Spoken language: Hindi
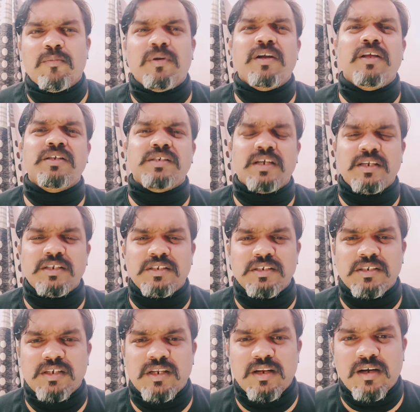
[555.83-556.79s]
बड़ी सारी
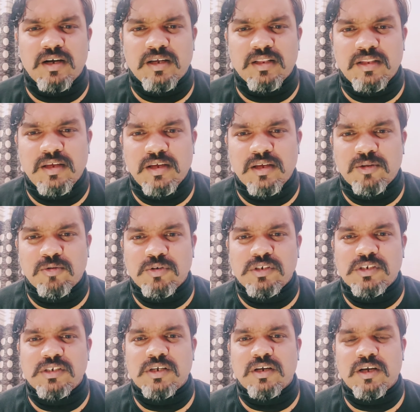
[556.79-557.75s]
चीज़ें लगा दी है तो
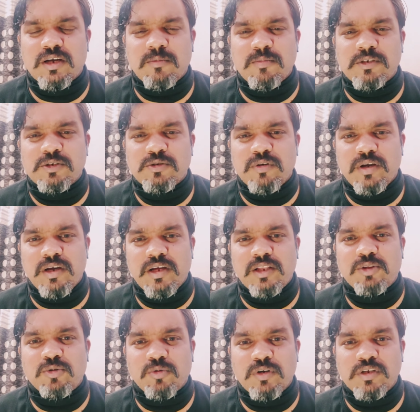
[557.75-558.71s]
इस चक्कर में जो है
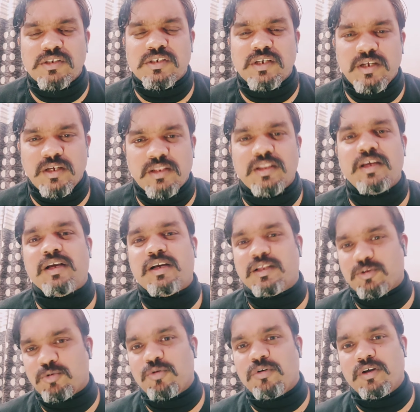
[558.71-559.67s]
ये थोड़ी सी
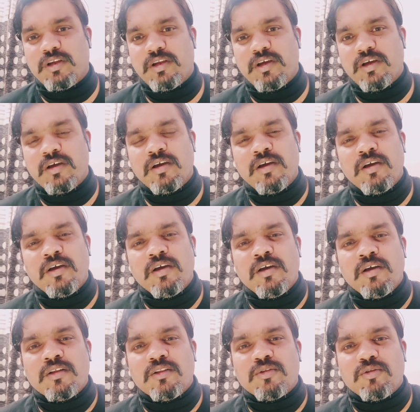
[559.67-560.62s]
दिक्कत हो गई है
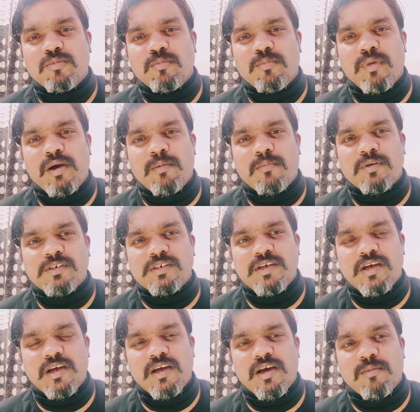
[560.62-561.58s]
तो मैं बस
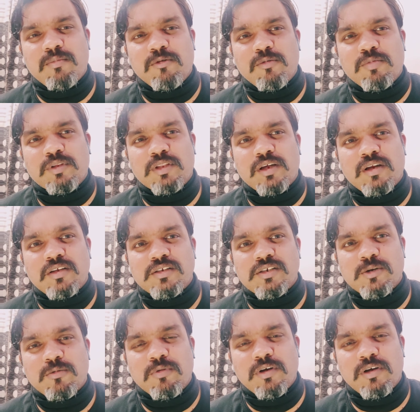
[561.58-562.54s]
यही आपको बताना
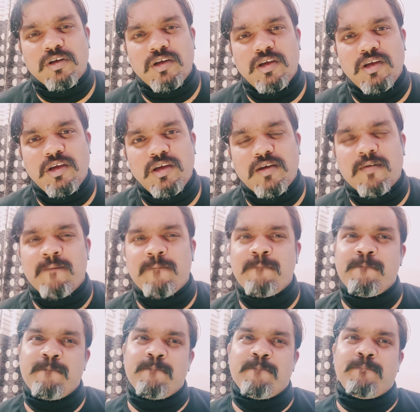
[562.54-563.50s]
चाहूँगा कि
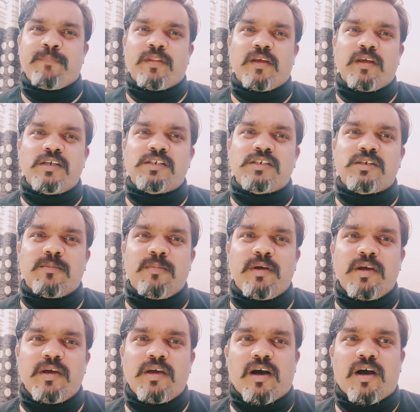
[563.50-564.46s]
इस
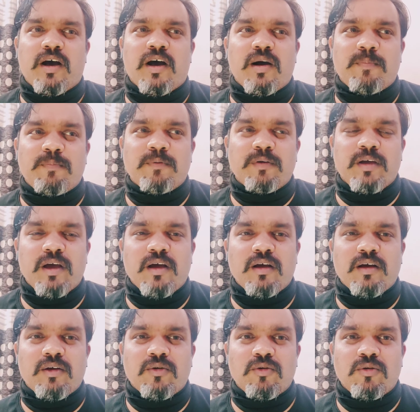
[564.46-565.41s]
समय आप क्या
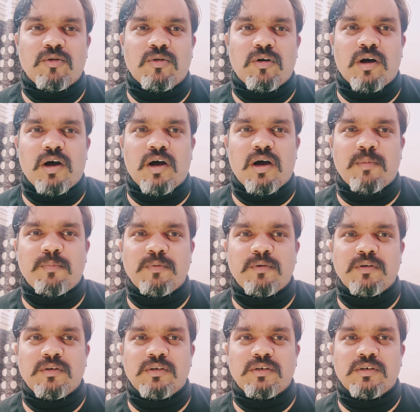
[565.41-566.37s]
करो आप
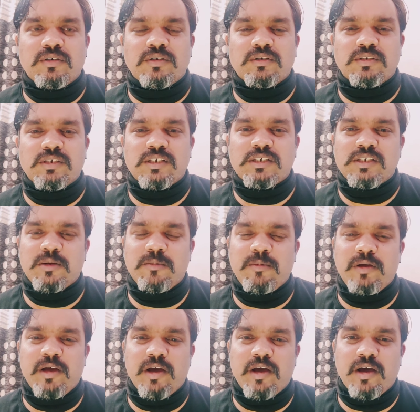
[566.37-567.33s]
जैसे
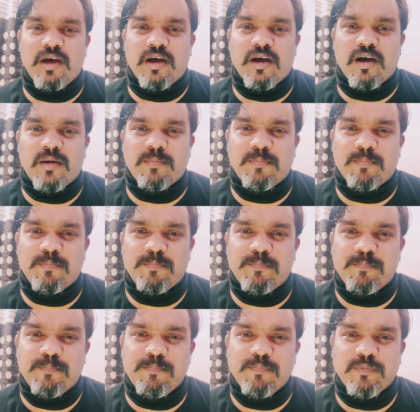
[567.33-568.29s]
भी है आप
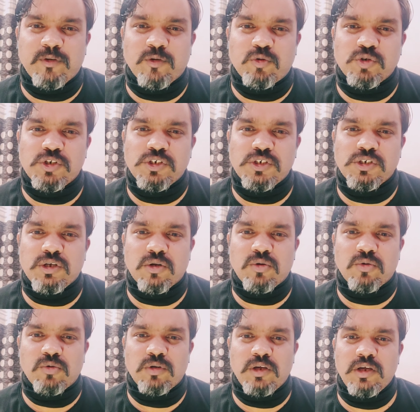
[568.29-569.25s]
कोशिश
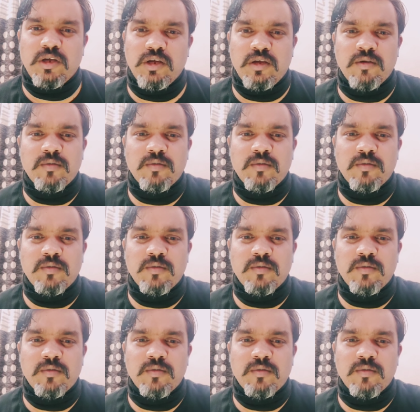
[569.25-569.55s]
करो कि